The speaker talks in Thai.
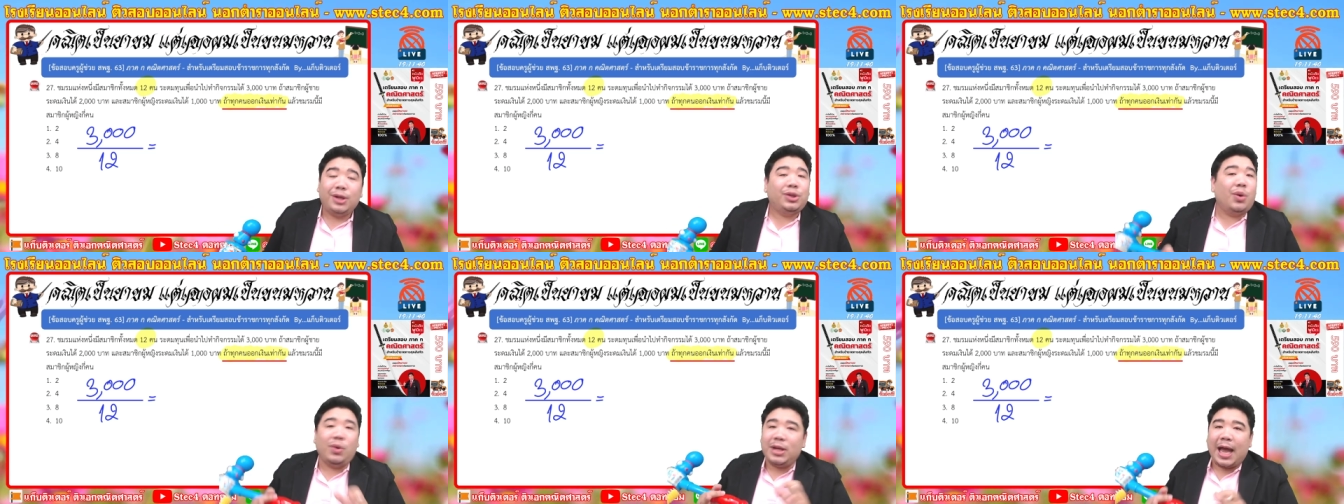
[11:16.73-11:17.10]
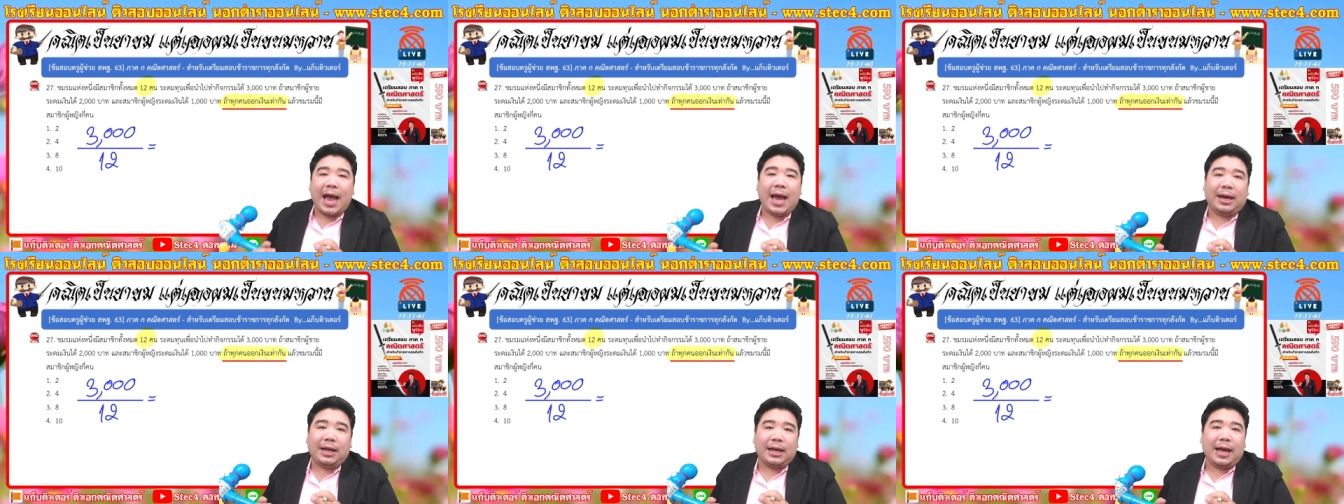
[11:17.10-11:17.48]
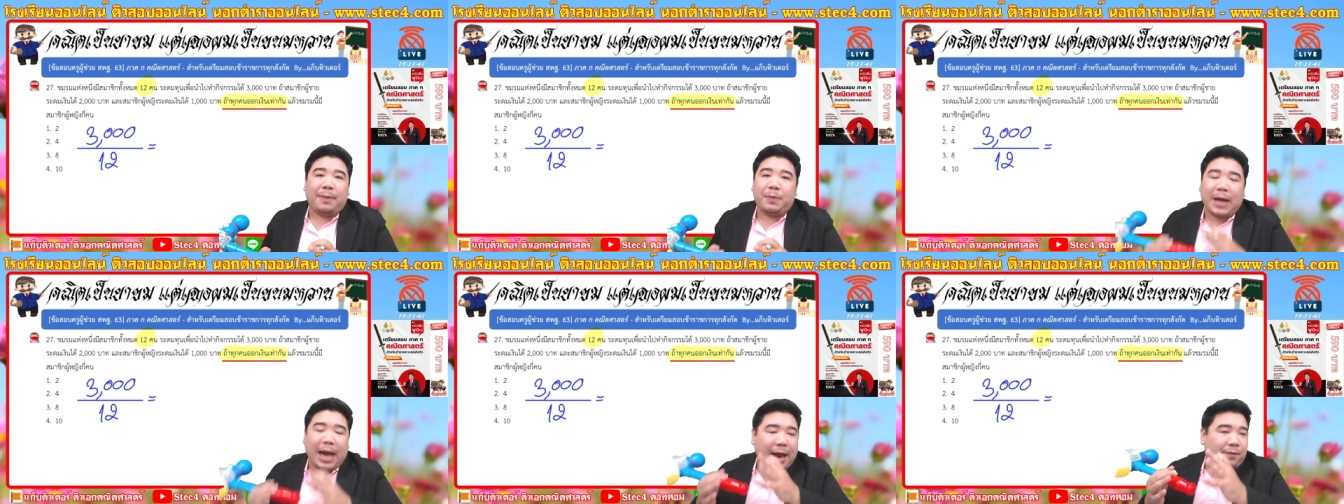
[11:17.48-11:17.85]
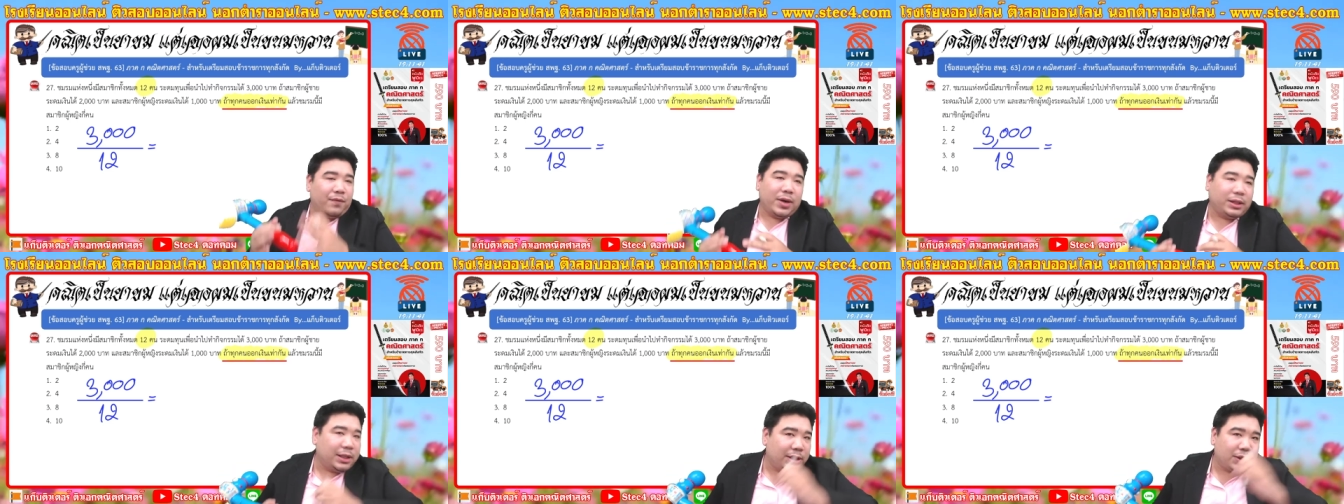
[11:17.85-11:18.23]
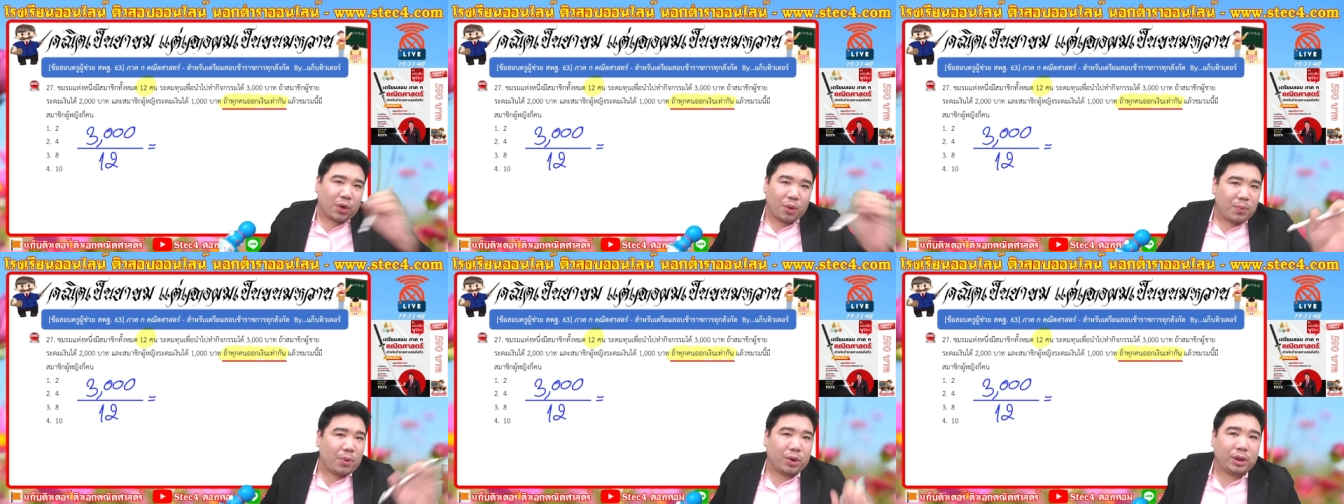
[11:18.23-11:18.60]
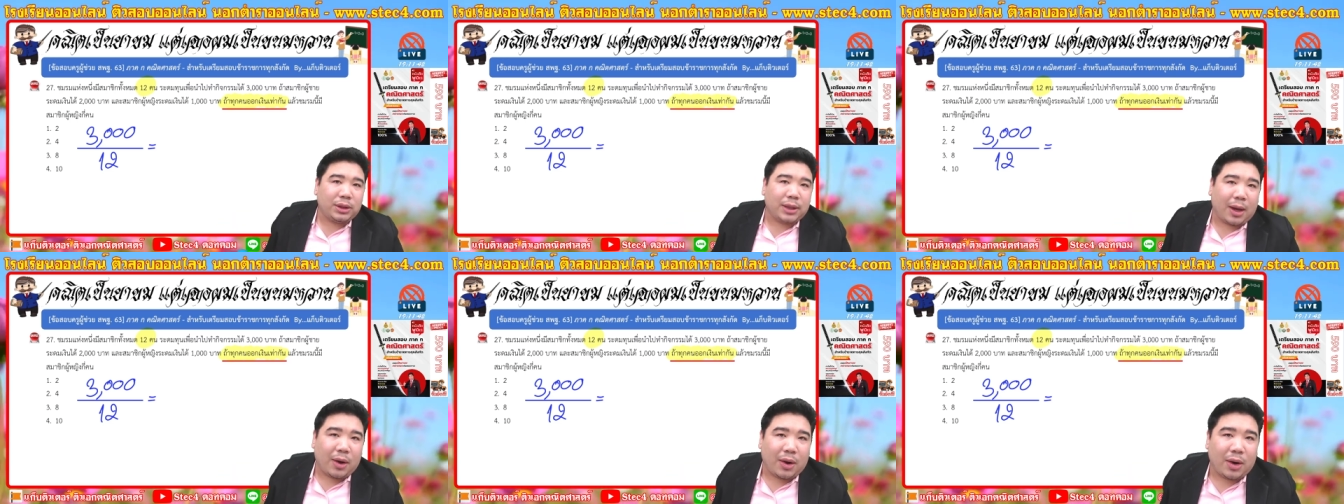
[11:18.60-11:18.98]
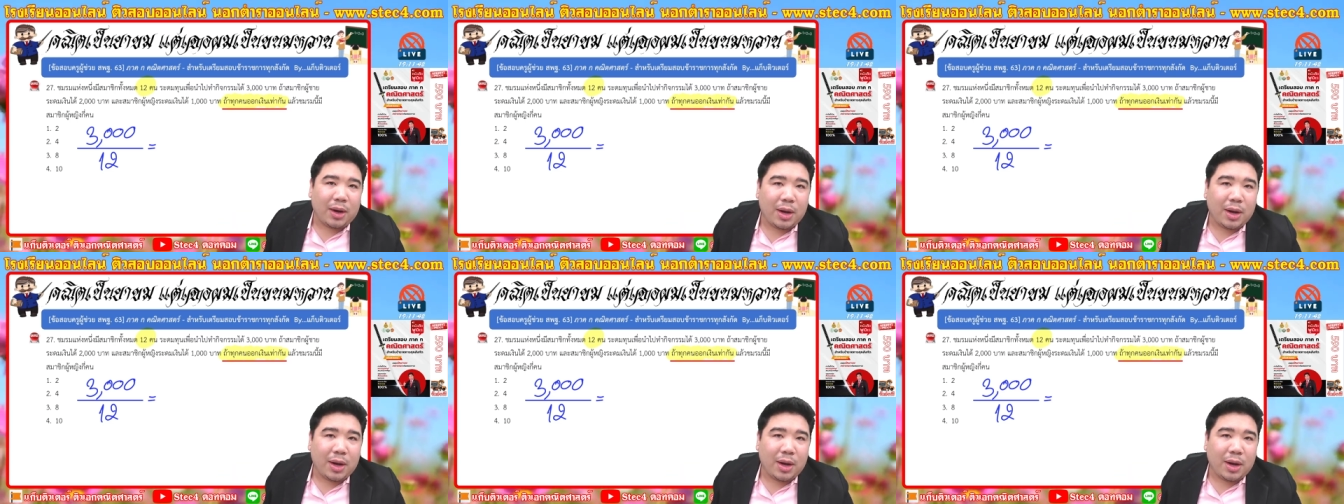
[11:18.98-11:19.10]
ทุกอย่างนะครับ การฝึกจะส่งผลต่อ